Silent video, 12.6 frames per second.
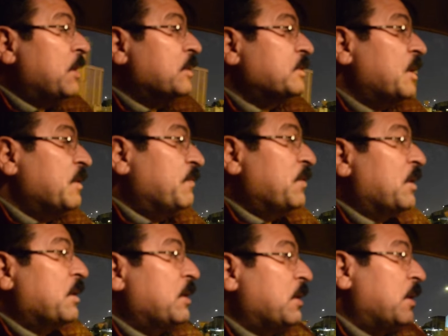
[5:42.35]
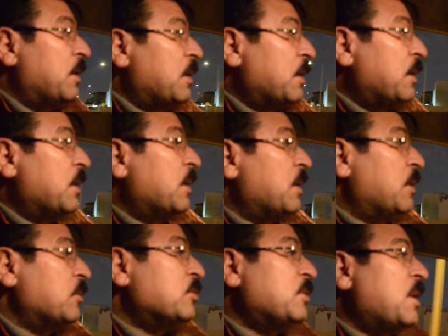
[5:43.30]
أنا شايفك
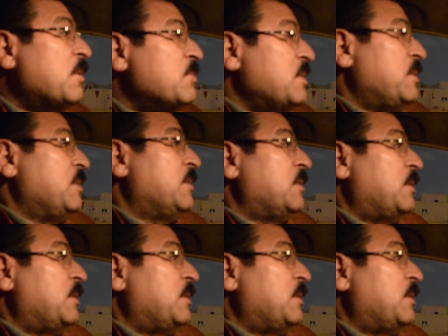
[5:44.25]
آه، قدامي